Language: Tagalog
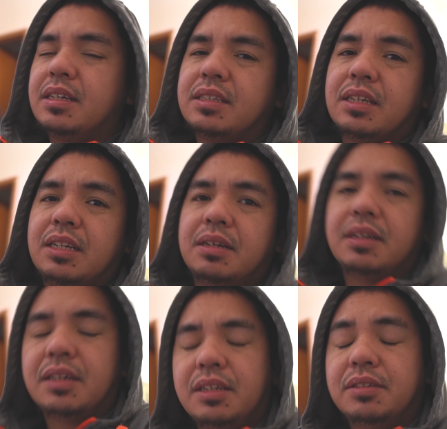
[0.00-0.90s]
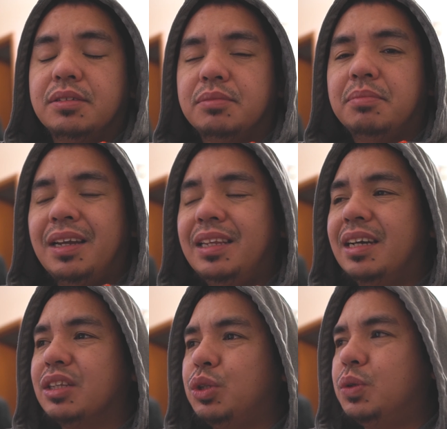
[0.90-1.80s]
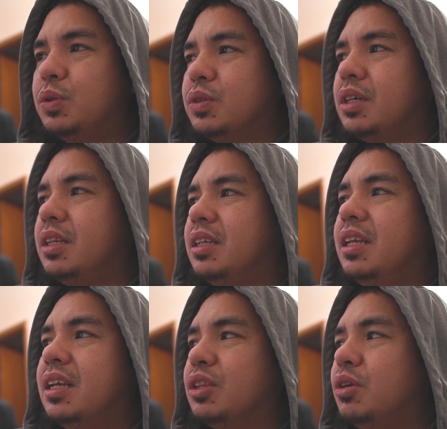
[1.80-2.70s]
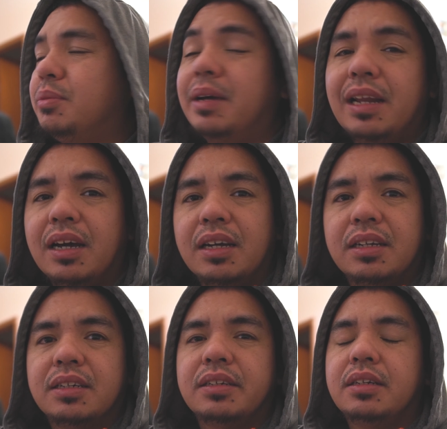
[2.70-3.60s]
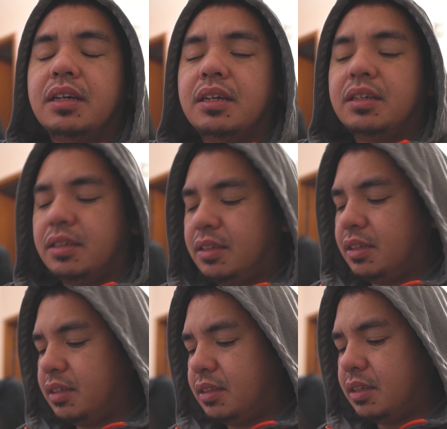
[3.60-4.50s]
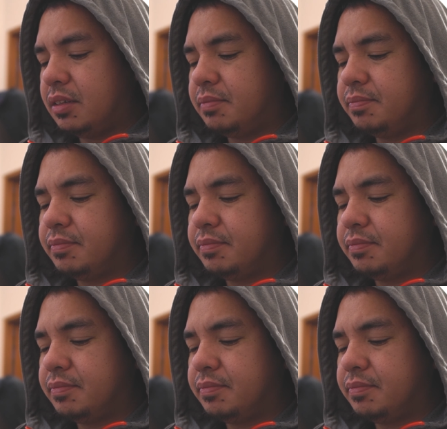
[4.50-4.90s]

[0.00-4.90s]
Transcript: sana ano mild lang to sana di na to lumala And, uh,